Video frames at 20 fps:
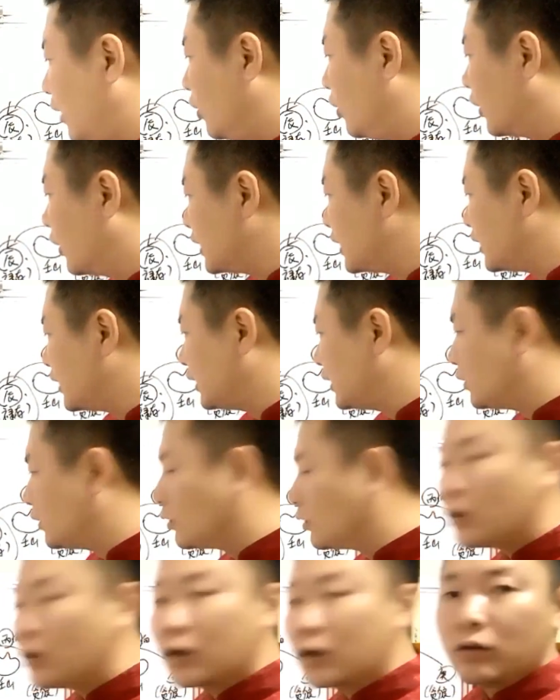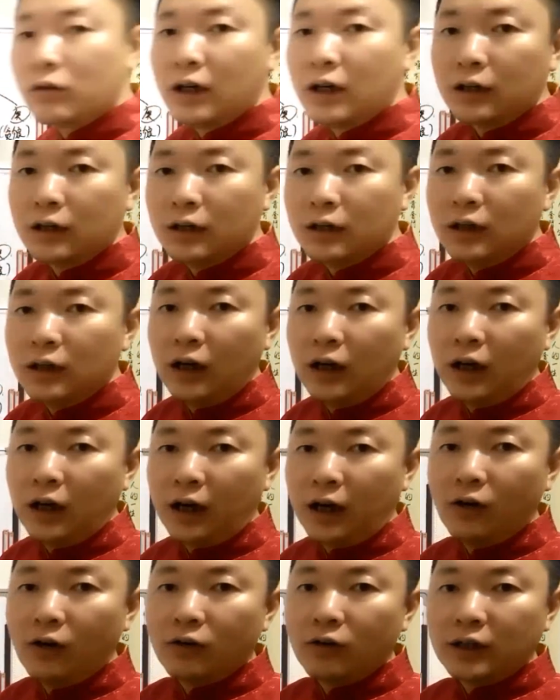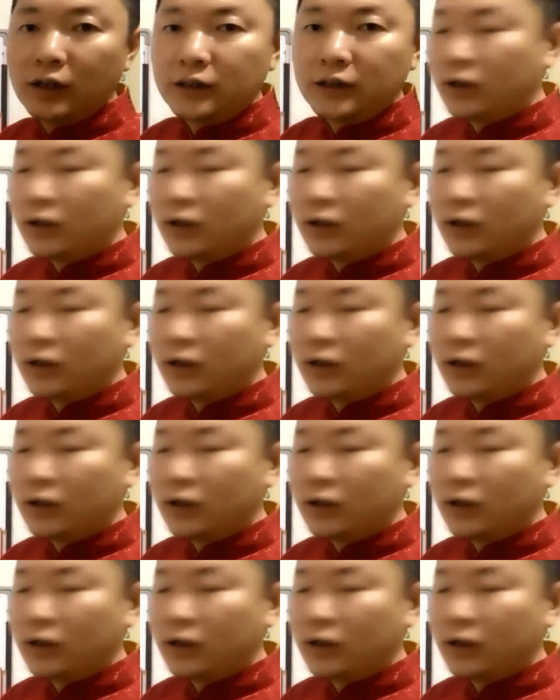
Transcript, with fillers: 根在这个框框。好，根在这个